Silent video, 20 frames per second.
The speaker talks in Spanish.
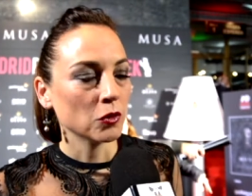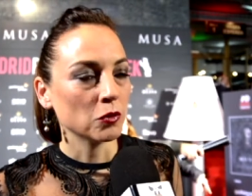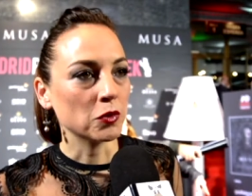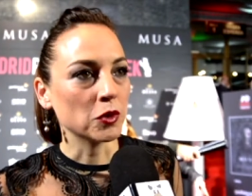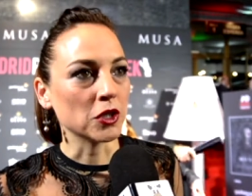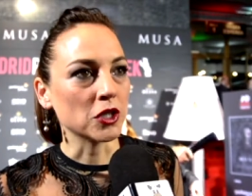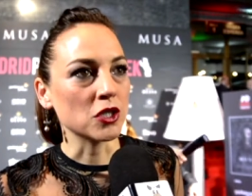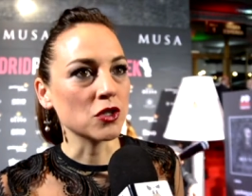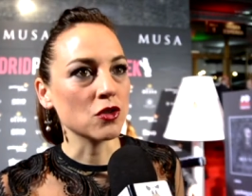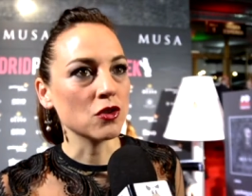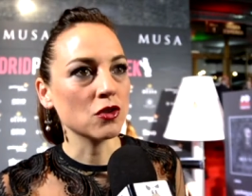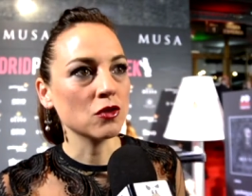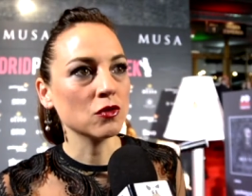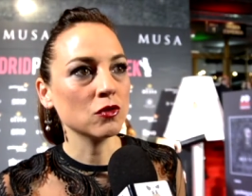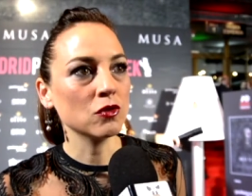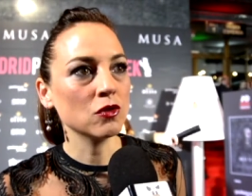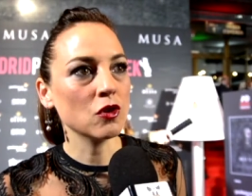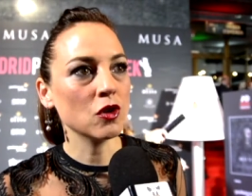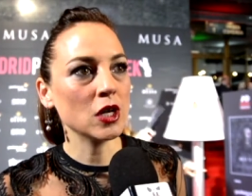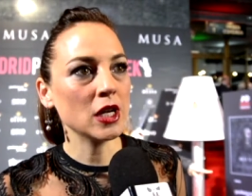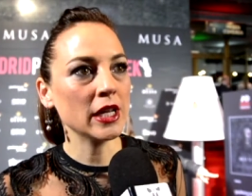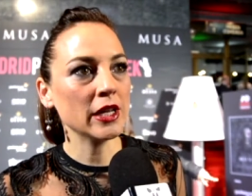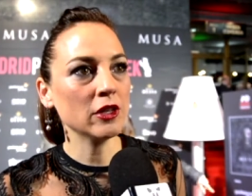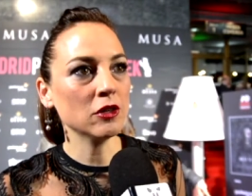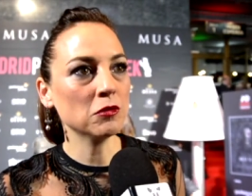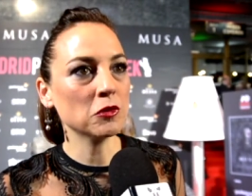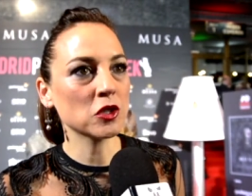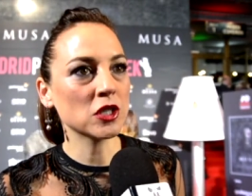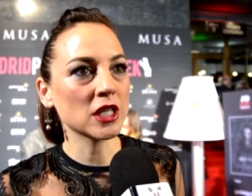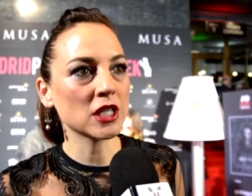Pues no he
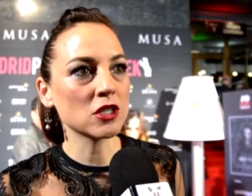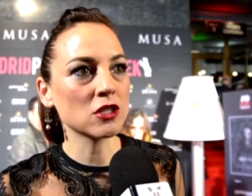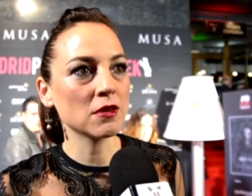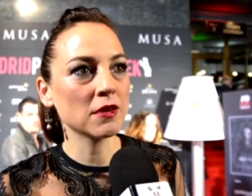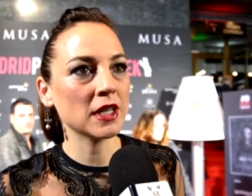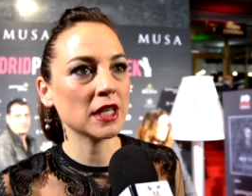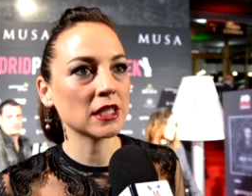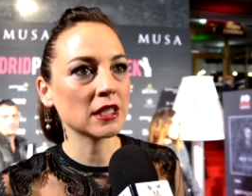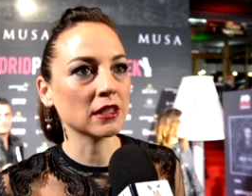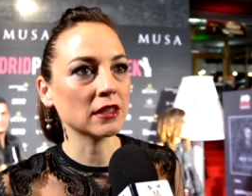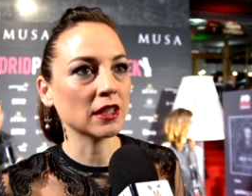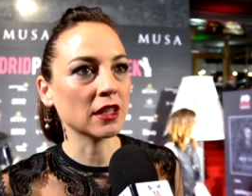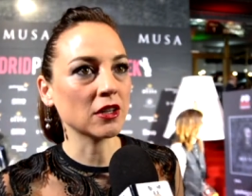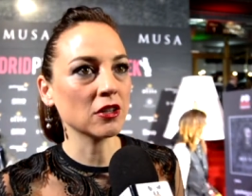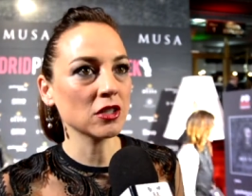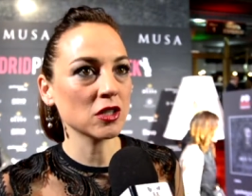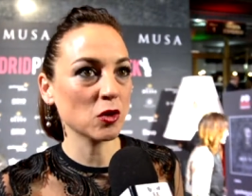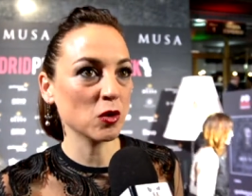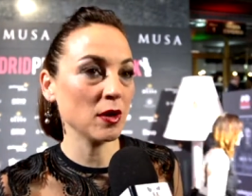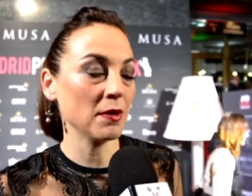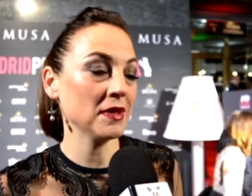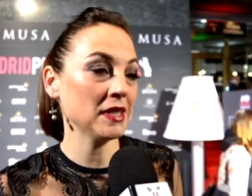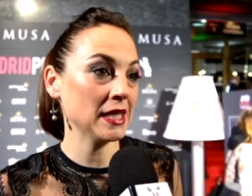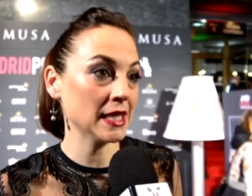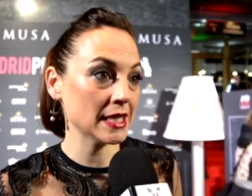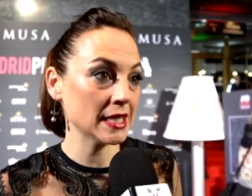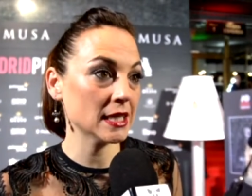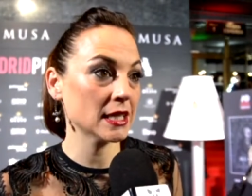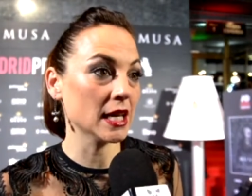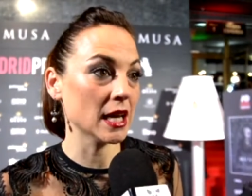leído muchas novelas de terror,
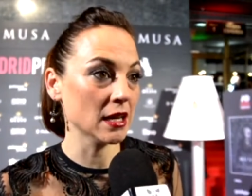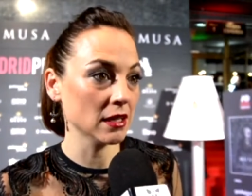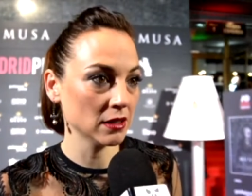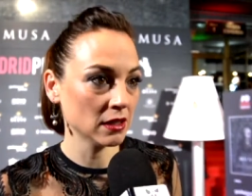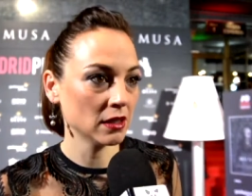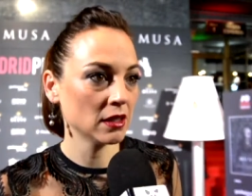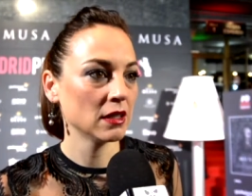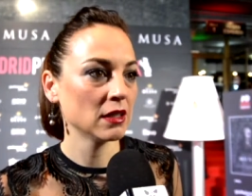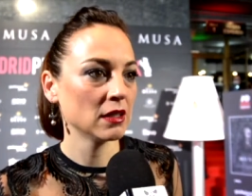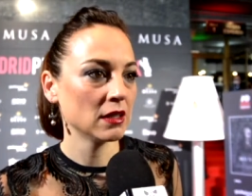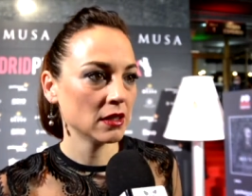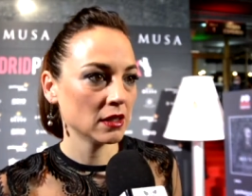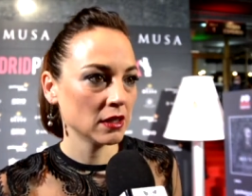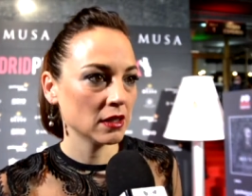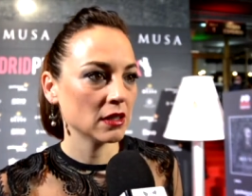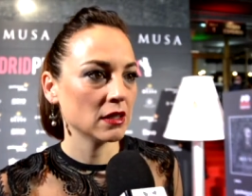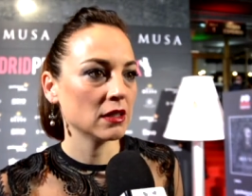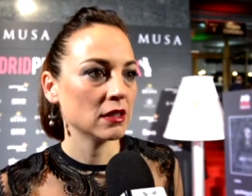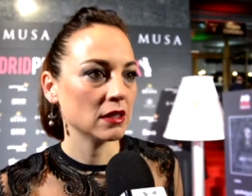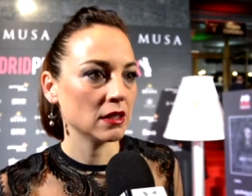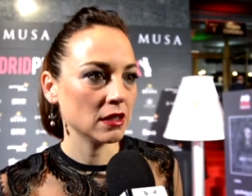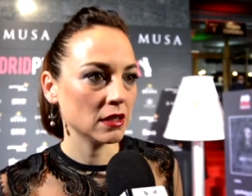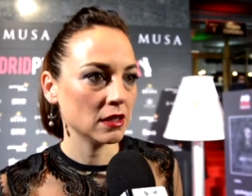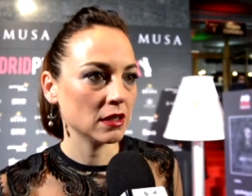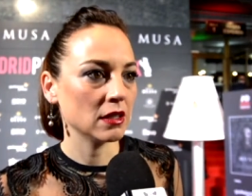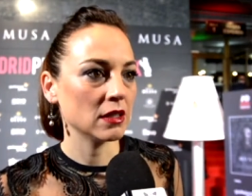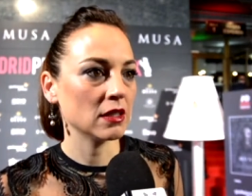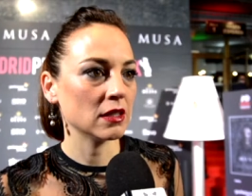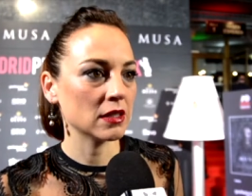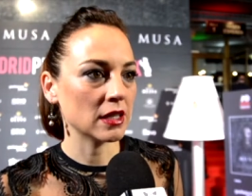seguramente esta.
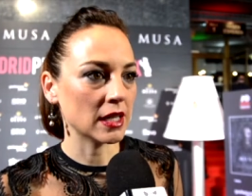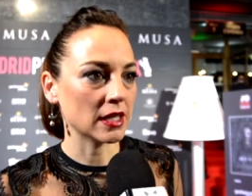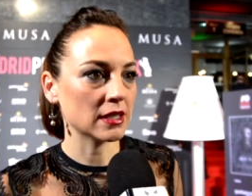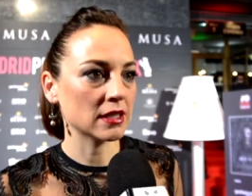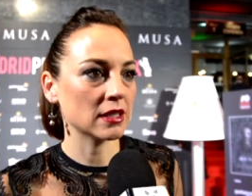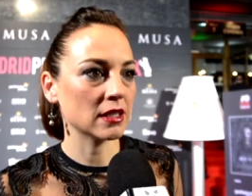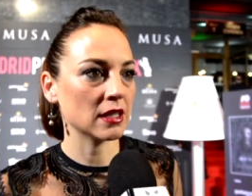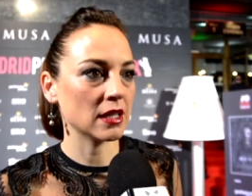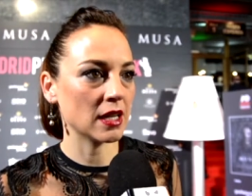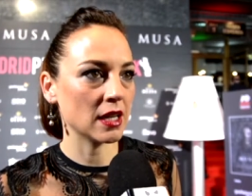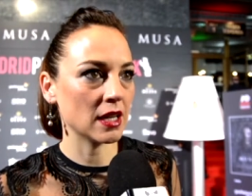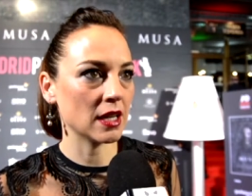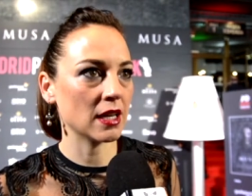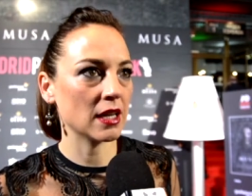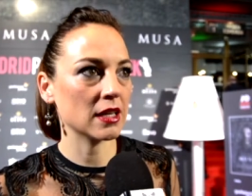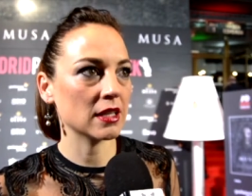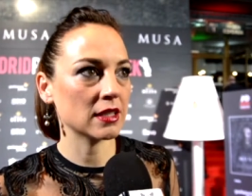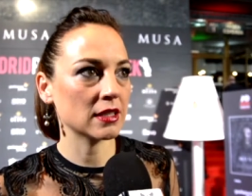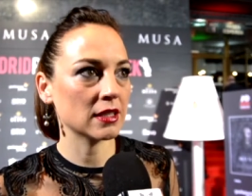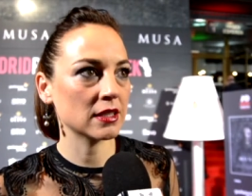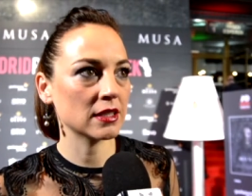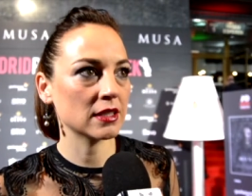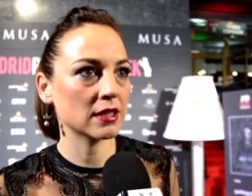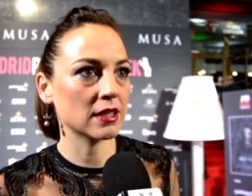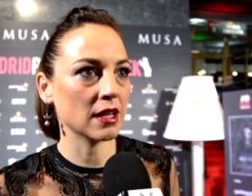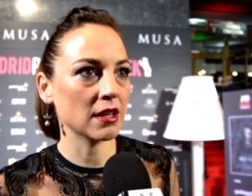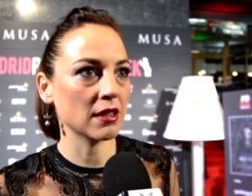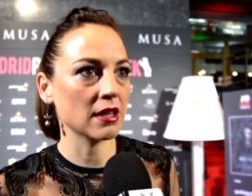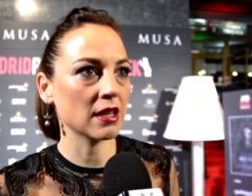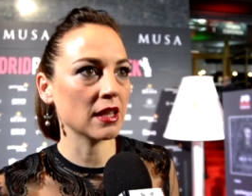Las, las
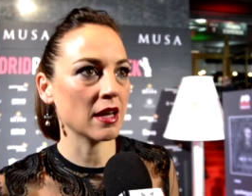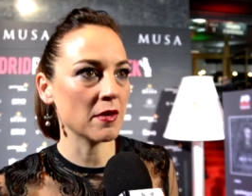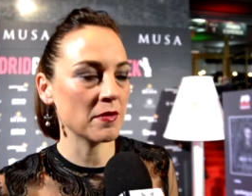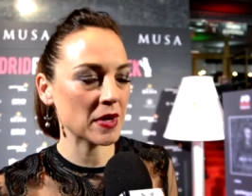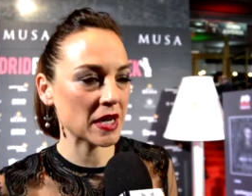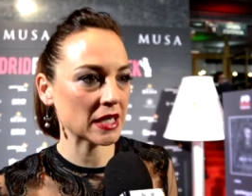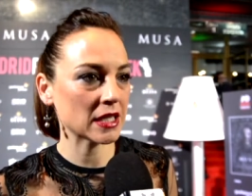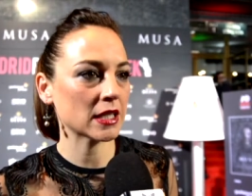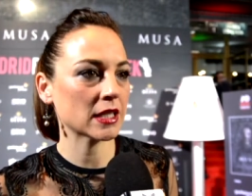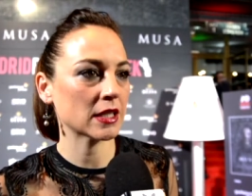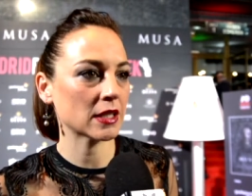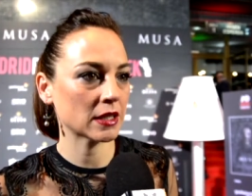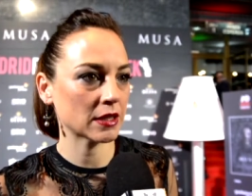13 damas.